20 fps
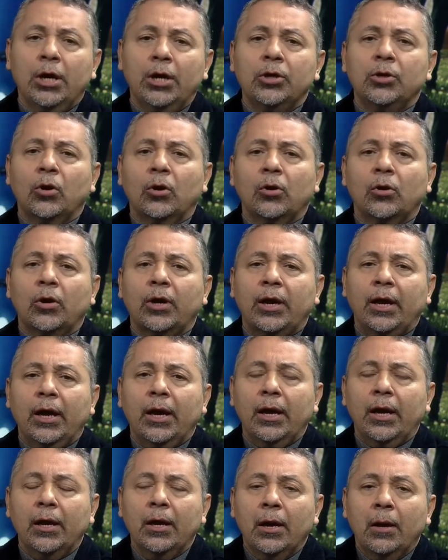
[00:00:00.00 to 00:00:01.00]
y yo creo
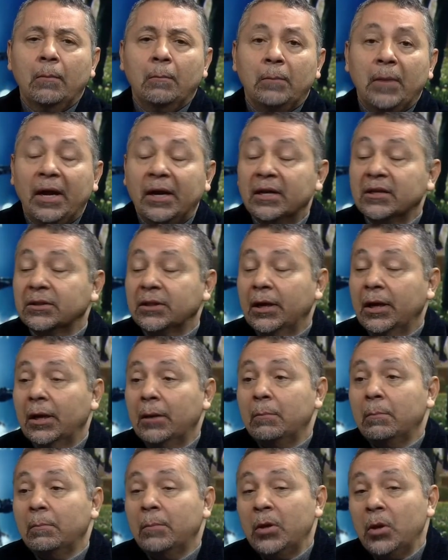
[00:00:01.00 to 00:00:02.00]
que ver este
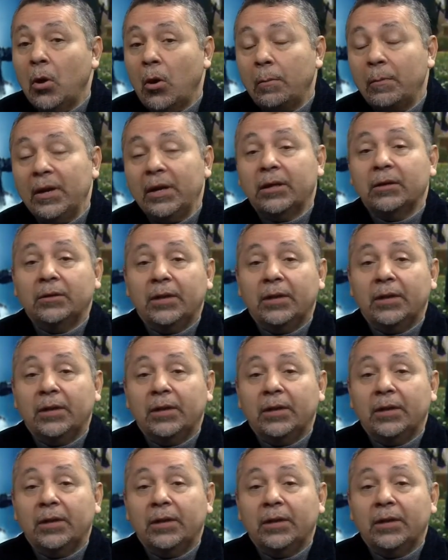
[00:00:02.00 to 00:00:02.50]
biopic